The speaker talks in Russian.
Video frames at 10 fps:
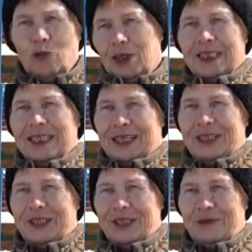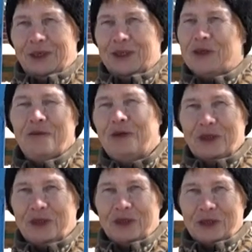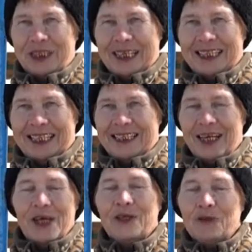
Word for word: у нас красиво. Что можно еще сказать?